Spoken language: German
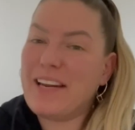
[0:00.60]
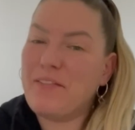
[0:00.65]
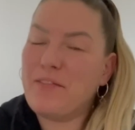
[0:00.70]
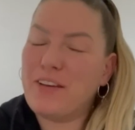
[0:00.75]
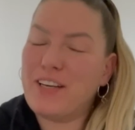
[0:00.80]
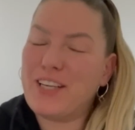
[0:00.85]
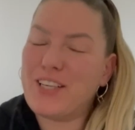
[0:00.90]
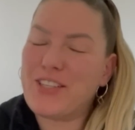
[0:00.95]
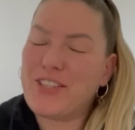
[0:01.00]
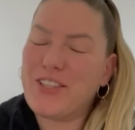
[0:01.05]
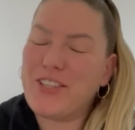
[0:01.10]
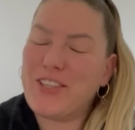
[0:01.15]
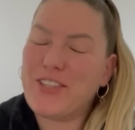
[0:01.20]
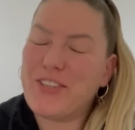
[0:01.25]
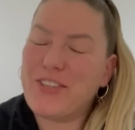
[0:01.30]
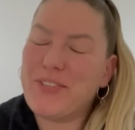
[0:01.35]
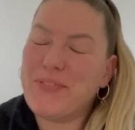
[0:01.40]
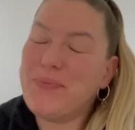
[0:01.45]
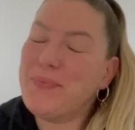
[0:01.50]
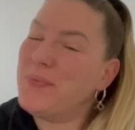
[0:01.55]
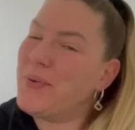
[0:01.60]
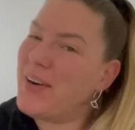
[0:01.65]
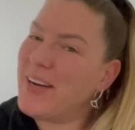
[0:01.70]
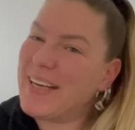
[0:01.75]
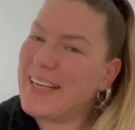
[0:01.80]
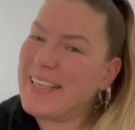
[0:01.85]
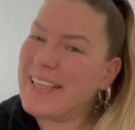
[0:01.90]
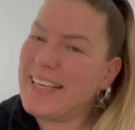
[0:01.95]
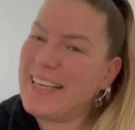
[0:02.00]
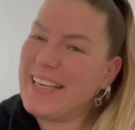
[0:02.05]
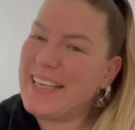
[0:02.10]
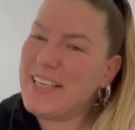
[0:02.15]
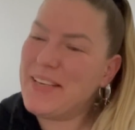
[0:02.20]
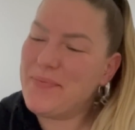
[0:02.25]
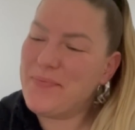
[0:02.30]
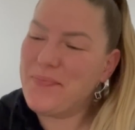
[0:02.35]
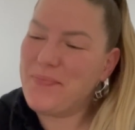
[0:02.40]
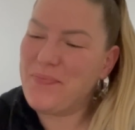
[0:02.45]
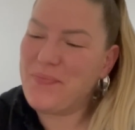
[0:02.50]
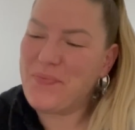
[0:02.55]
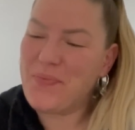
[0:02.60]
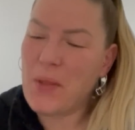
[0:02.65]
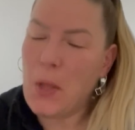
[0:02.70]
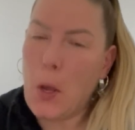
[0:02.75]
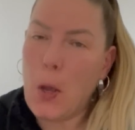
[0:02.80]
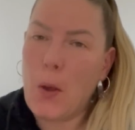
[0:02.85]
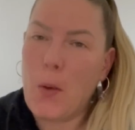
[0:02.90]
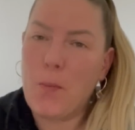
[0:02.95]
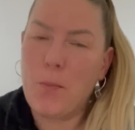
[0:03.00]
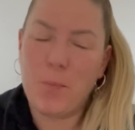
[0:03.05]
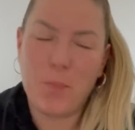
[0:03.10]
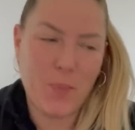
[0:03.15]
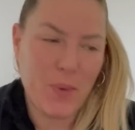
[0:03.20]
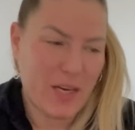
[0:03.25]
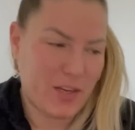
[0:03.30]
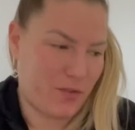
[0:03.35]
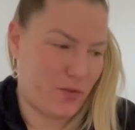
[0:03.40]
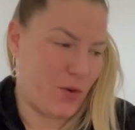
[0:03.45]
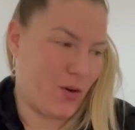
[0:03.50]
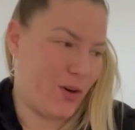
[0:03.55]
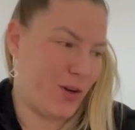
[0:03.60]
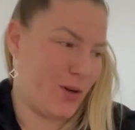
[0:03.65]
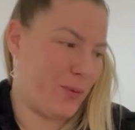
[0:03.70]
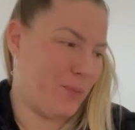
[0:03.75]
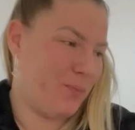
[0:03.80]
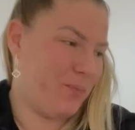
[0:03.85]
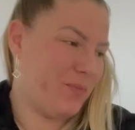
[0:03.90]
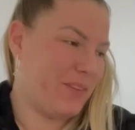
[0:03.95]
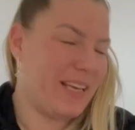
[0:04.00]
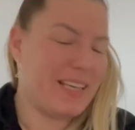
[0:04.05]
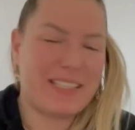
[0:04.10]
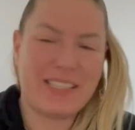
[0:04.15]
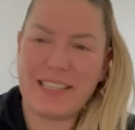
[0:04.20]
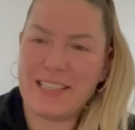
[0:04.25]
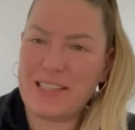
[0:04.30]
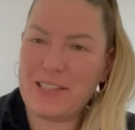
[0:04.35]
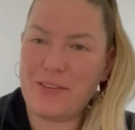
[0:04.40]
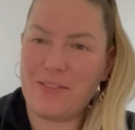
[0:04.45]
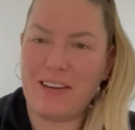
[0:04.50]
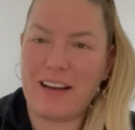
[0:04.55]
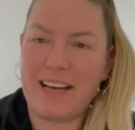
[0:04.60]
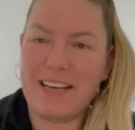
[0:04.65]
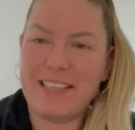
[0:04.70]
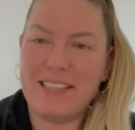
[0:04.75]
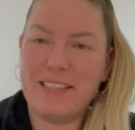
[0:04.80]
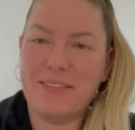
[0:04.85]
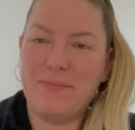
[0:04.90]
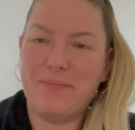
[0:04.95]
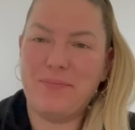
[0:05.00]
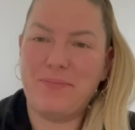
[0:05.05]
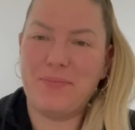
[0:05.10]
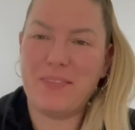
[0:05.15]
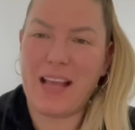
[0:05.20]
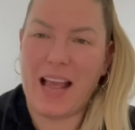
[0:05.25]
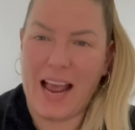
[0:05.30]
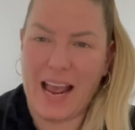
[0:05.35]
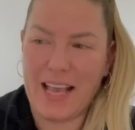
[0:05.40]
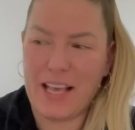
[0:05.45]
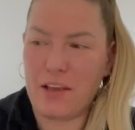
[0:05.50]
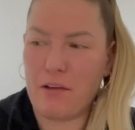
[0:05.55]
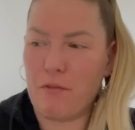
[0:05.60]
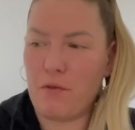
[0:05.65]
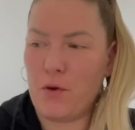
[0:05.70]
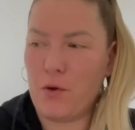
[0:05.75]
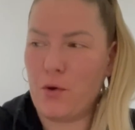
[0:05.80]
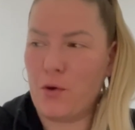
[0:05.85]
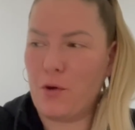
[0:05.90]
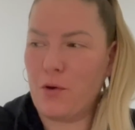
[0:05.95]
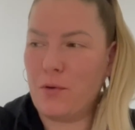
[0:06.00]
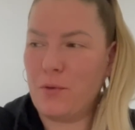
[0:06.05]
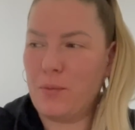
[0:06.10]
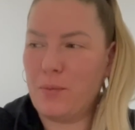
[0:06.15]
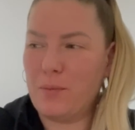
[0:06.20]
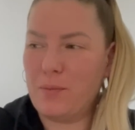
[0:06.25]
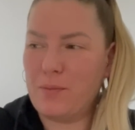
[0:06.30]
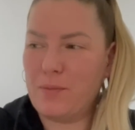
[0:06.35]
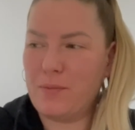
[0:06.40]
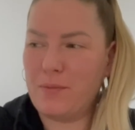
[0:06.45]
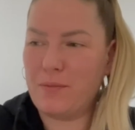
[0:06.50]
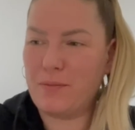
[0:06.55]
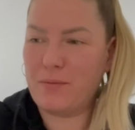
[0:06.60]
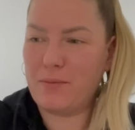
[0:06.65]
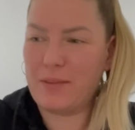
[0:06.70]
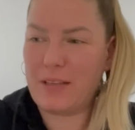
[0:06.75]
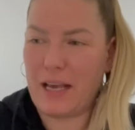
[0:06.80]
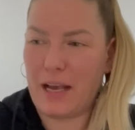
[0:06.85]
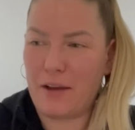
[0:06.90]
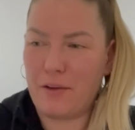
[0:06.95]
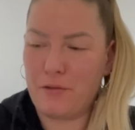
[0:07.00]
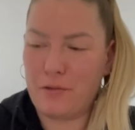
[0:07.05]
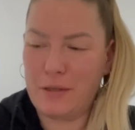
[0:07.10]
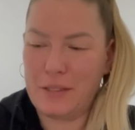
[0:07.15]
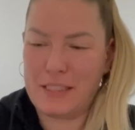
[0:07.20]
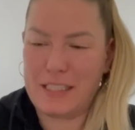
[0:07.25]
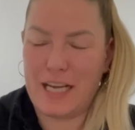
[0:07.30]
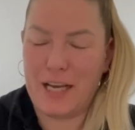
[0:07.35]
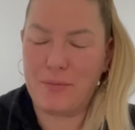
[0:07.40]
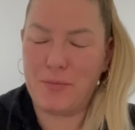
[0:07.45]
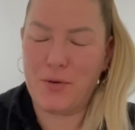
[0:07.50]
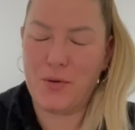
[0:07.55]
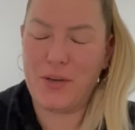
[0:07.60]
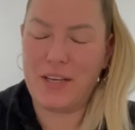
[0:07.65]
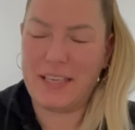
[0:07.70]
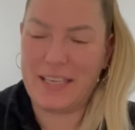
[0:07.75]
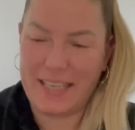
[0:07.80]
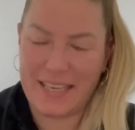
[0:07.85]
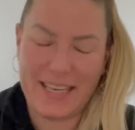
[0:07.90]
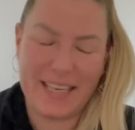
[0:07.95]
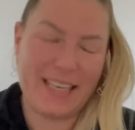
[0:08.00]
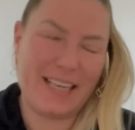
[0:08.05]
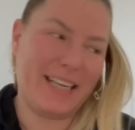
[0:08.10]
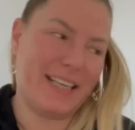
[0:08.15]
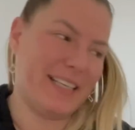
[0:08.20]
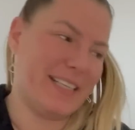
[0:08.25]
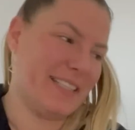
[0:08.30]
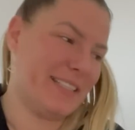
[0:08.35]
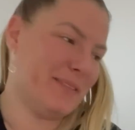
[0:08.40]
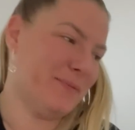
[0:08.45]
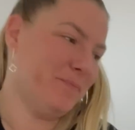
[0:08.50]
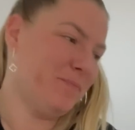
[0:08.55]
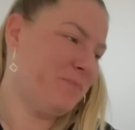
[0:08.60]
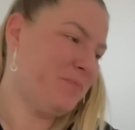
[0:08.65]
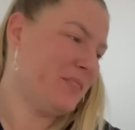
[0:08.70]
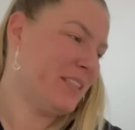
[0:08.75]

wunderschönen guten Morgen, ihr Lieben. Mittwoch. Es ist soweit. Eingewöhnung ja, für Samo in den Kindergarten.